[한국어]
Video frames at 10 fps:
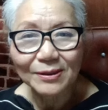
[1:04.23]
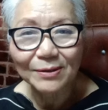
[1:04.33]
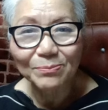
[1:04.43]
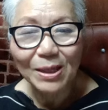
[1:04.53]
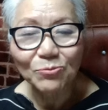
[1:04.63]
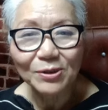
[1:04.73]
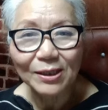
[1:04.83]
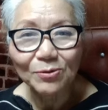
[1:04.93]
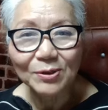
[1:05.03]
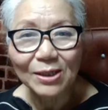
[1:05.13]
이게
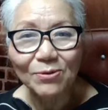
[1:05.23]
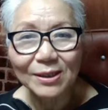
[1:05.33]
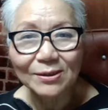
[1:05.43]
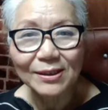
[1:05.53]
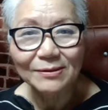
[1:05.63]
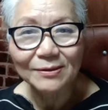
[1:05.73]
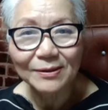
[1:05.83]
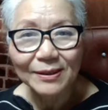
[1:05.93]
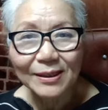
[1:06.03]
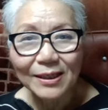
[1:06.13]
마무리하고 대화를
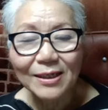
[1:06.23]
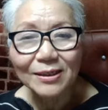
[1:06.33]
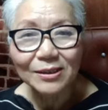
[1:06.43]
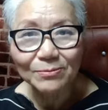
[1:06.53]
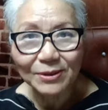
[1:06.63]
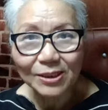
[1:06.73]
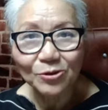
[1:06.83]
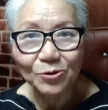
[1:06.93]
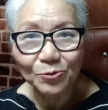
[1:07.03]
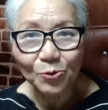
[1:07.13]
해서 해결점을
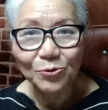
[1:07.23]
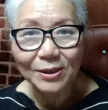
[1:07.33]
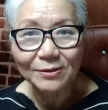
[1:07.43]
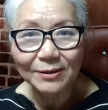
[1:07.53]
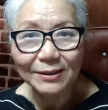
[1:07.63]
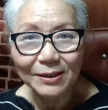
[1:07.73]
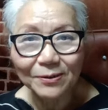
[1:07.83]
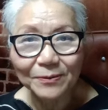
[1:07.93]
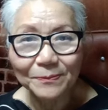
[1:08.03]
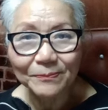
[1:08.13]
찾으려고 노력하는 것
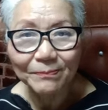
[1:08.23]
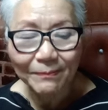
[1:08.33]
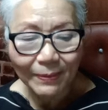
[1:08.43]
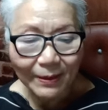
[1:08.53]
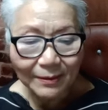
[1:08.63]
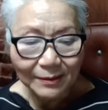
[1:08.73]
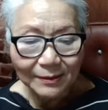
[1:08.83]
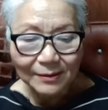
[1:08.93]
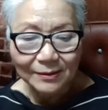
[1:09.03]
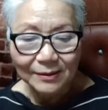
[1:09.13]
같아요.
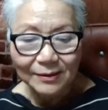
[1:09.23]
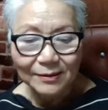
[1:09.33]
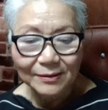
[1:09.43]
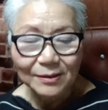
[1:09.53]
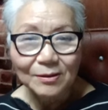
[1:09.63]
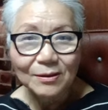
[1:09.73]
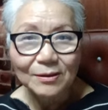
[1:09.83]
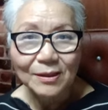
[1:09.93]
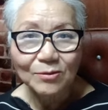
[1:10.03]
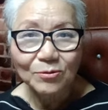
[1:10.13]
에, 예.
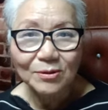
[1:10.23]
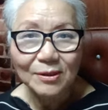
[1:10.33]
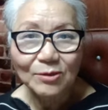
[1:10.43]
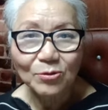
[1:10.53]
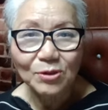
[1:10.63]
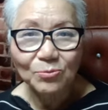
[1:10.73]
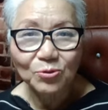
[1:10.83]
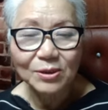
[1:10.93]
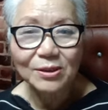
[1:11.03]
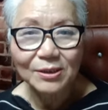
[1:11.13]
대, 대통령이
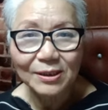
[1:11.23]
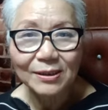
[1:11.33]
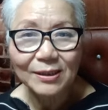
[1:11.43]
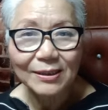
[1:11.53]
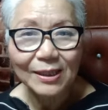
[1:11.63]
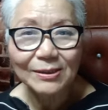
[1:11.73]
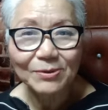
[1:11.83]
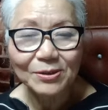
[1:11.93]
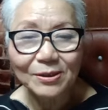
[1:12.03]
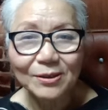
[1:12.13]
부지런히 이렇게
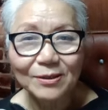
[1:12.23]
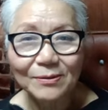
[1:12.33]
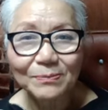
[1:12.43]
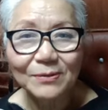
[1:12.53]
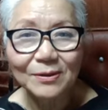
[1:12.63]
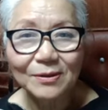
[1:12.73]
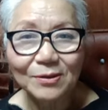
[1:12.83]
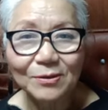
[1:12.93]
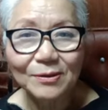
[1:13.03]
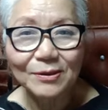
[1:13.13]
다니면서 이런
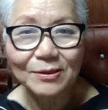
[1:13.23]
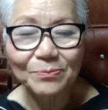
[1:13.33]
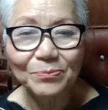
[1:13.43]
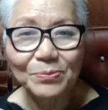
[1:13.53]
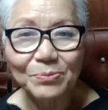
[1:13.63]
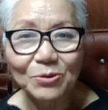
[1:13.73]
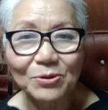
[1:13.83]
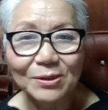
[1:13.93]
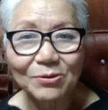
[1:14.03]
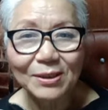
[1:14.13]
것들 이런
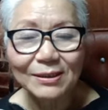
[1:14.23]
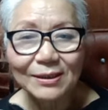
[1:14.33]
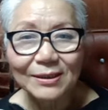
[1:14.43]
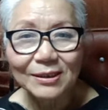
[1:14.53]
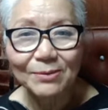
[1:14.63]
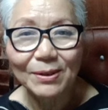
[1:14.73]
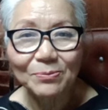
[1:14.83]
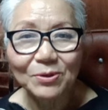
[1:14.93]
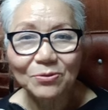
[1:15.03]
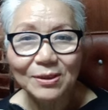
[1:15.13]
병원들과
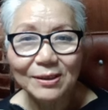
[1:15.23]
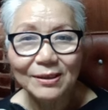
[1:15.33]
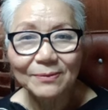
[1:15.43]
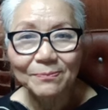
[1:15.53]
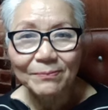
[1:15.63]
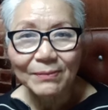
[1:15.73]
지방 병원이나